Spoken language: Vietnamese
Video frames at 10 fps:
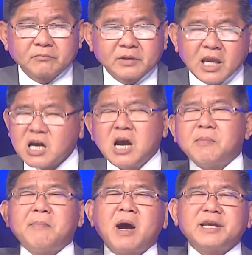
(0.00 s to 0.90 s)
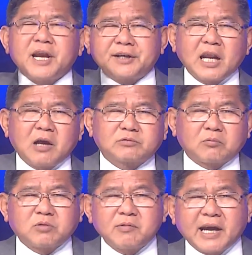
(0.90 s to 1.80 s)
Cái người mà mới nhất đây là
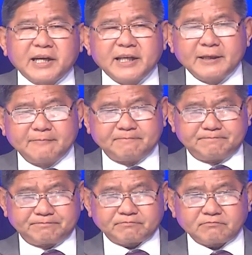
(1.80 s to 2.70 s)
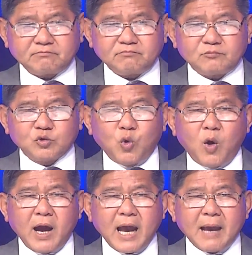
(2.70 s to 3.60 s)
tổng thống Ghani
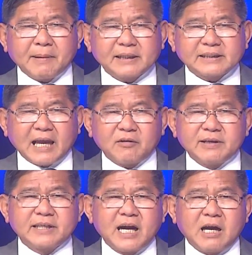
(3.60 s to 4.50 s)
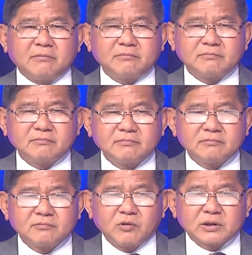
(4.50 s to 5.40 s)
của Afghanistan, quý vị nhớ không?
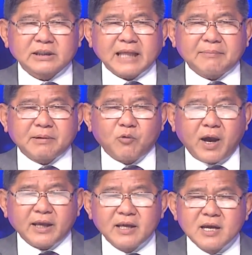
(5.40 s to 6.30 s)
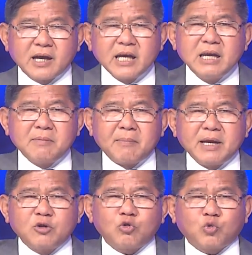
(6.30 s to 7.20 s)
Hồi tháng tám năm ngoái, khi mà
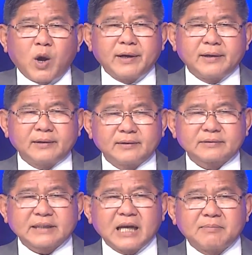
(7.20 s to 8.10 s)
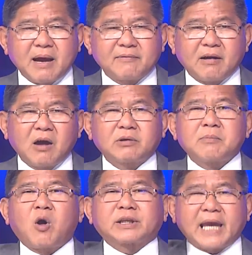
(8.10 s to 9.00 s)
Mỹ rút quân Taliban vào là ông kia
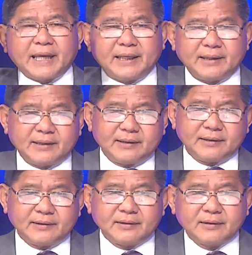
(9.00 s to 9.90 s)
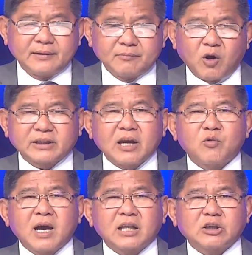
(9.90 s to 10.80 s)
bỏ chạy, bỏ chạy
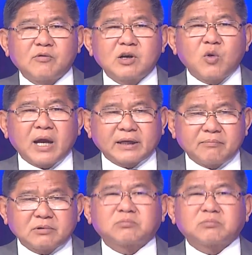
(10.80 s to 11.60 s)
qua các tiểu vương quốc Ả Rập.